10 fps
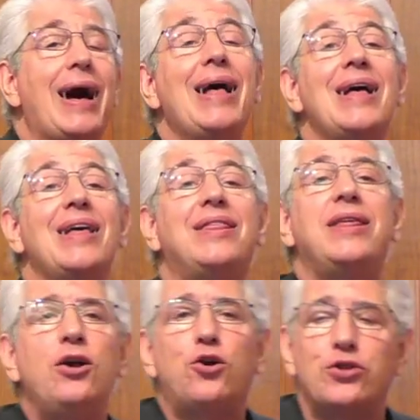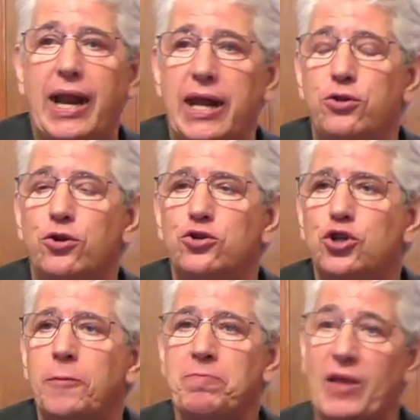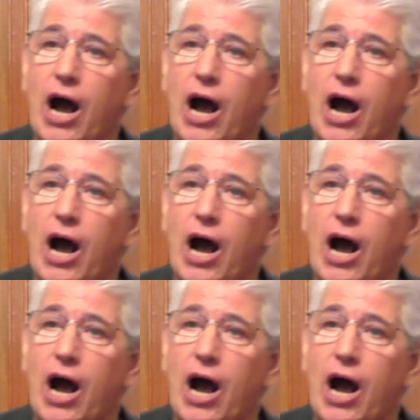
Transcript: le da cinco talentos,